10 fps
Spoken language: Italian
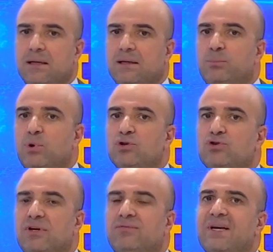eh, pochi
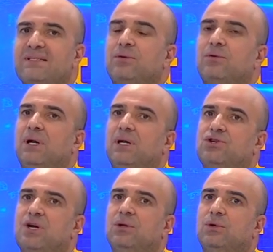giorni fa è stato
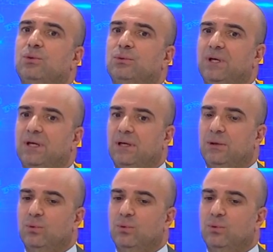rilasciato un,